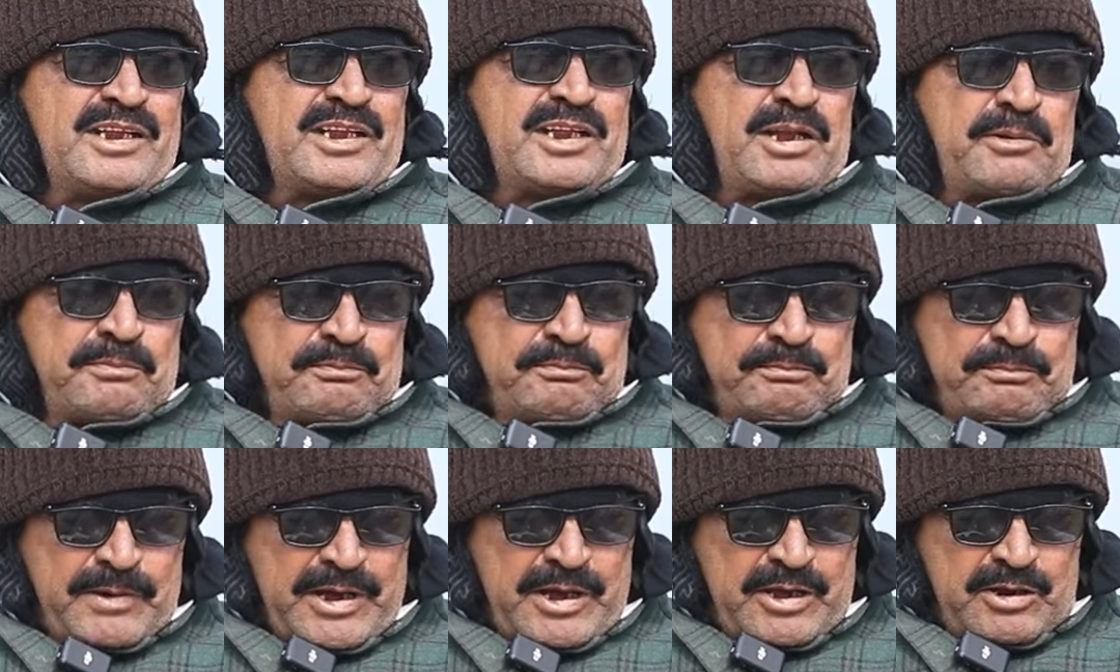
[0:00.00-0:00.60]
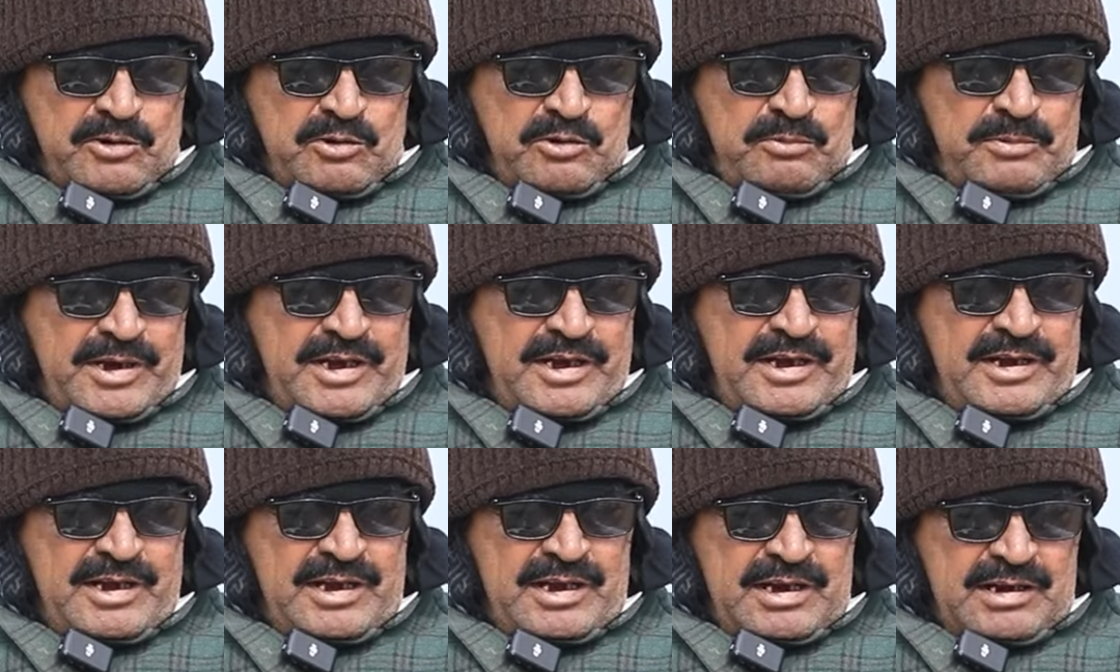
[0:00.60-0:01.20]
तब पैरों
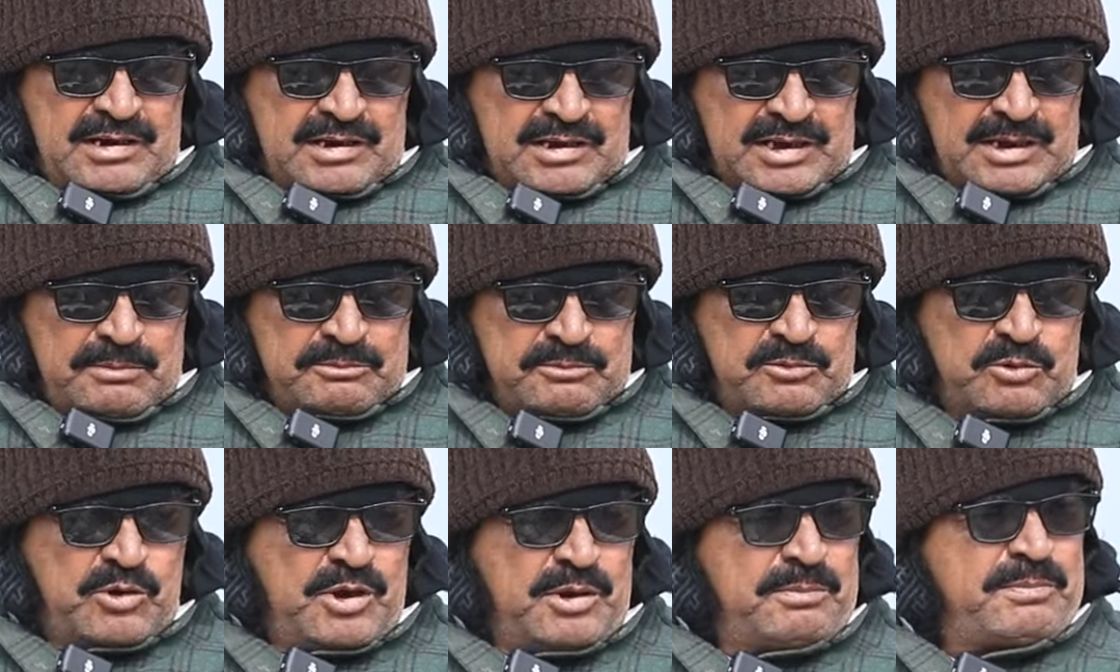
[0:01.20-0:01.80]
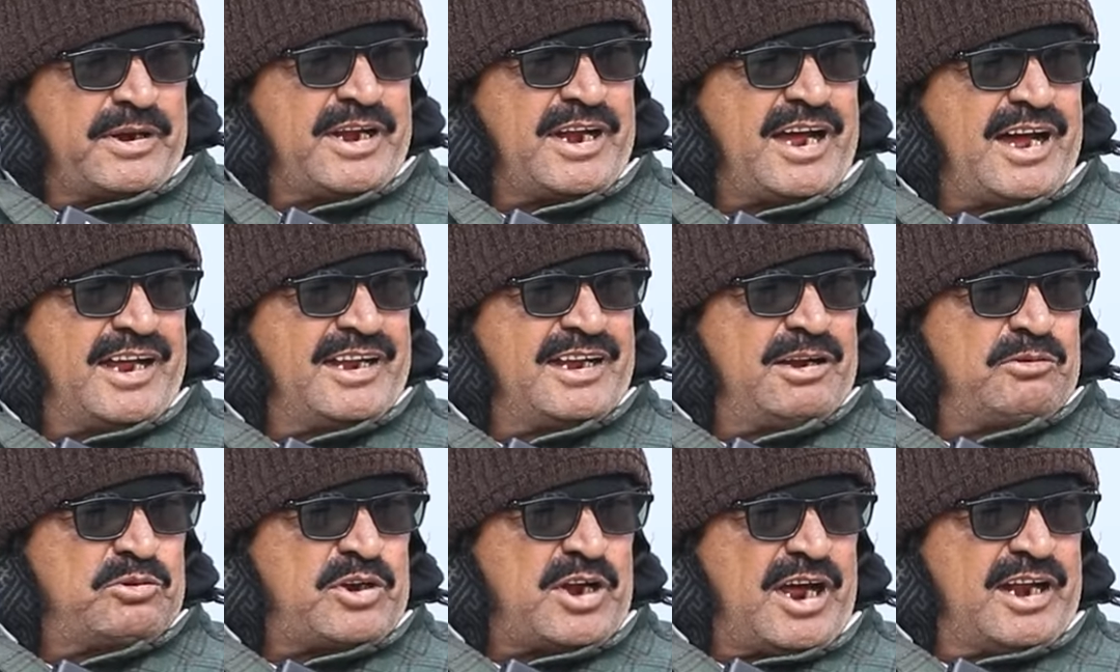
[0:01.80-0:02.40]
में कमजोरी पना
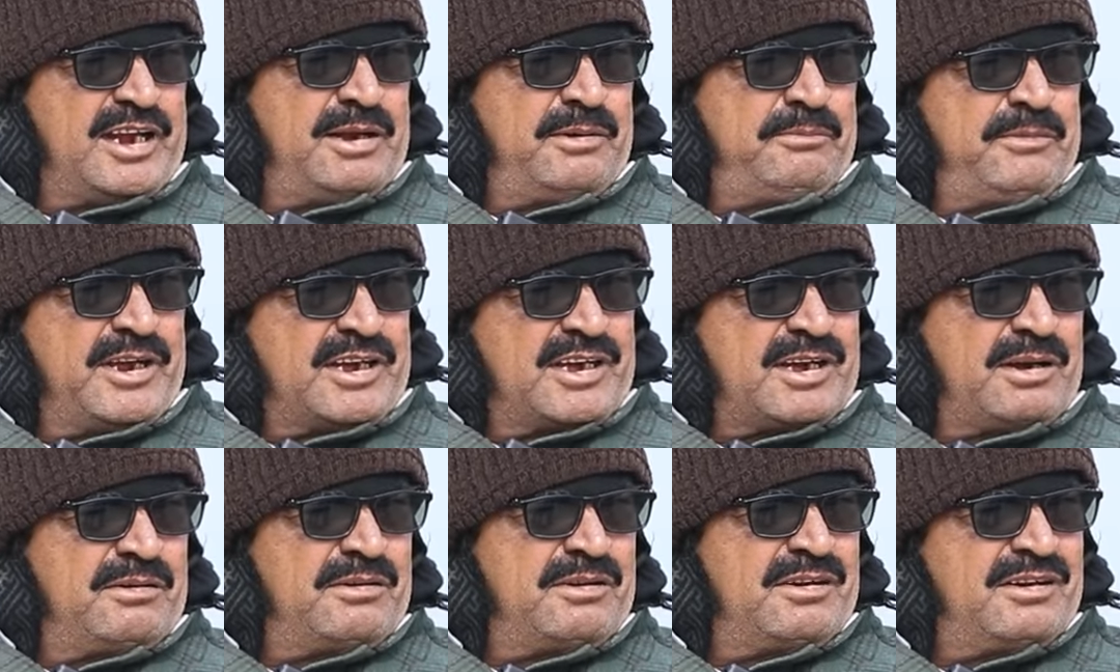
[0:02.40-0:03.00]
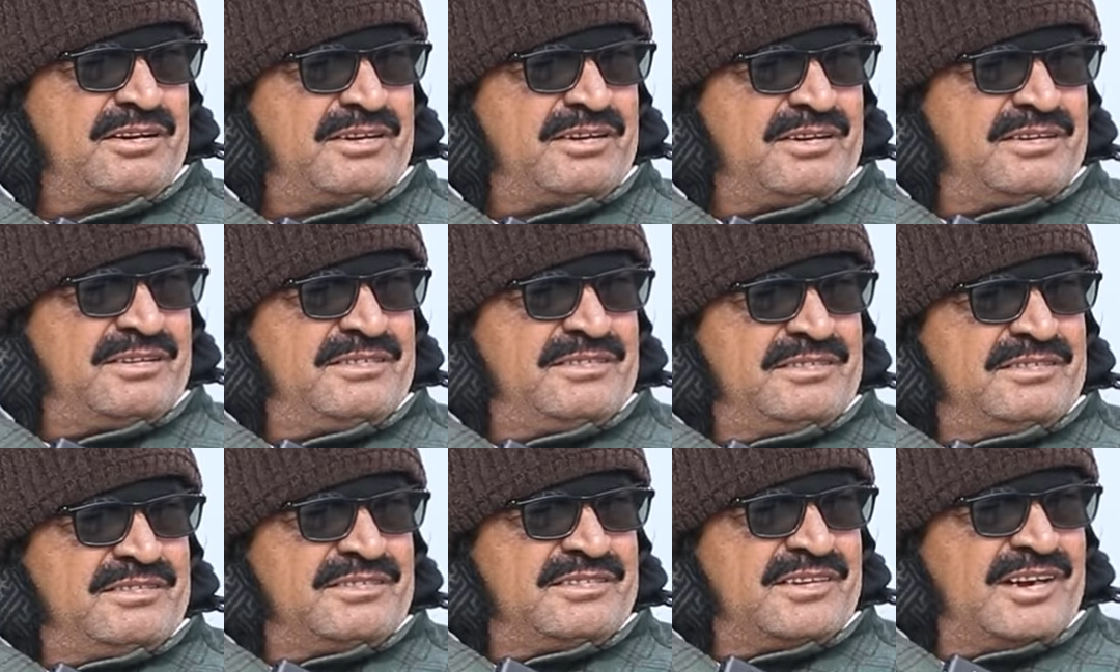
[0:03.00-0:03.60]
उठाने में
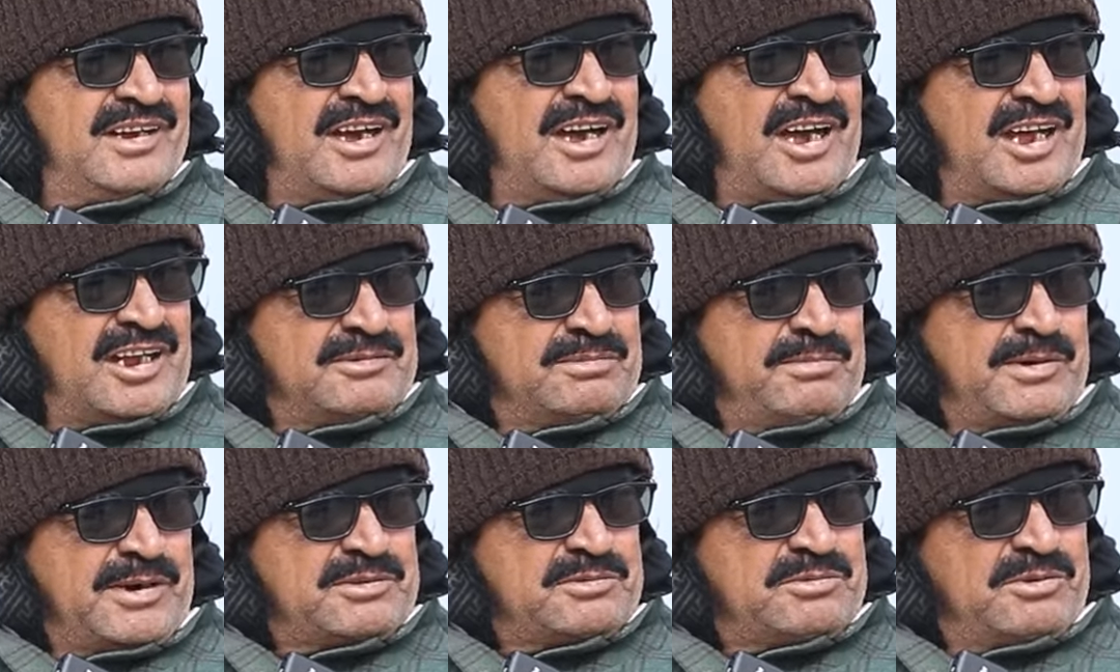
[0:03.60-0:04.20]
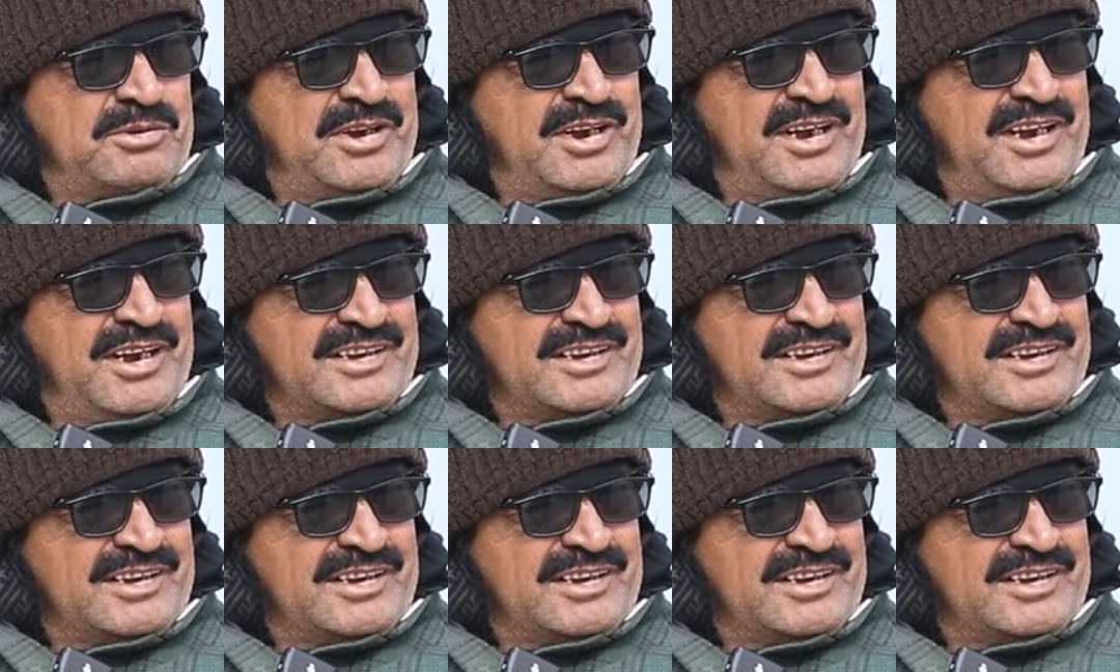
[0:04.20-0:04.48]
असमर्थ होने